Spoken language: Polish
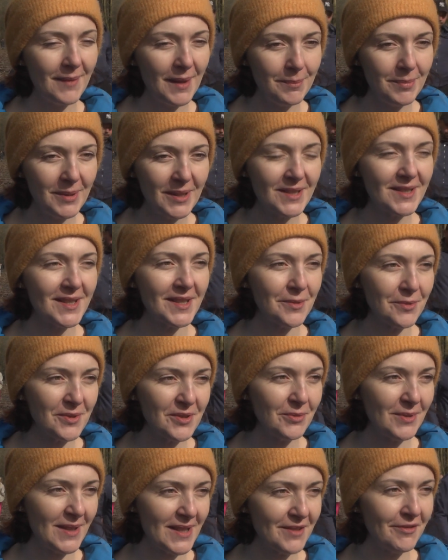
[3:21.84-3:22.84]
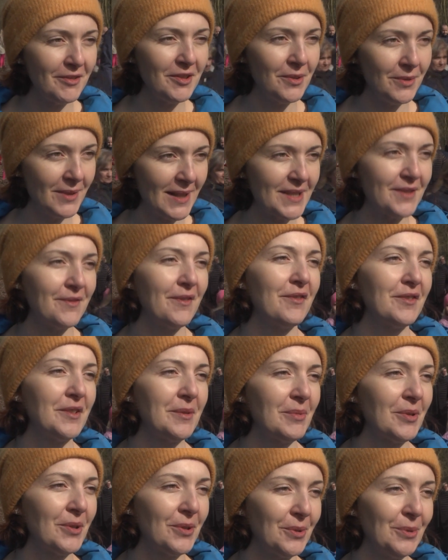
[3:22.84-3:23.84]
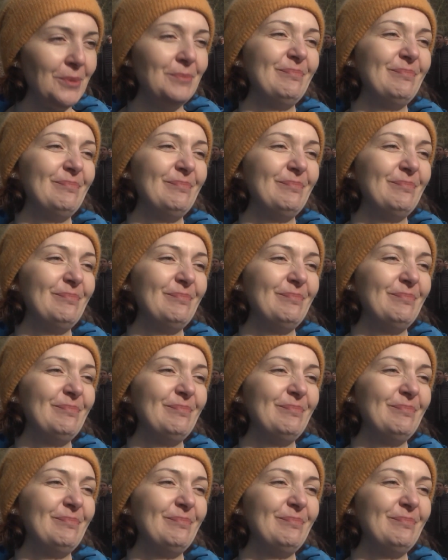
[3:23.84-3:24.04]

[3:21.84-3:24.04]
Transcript: bieg zasłużył na swoją nazwę w tym roku.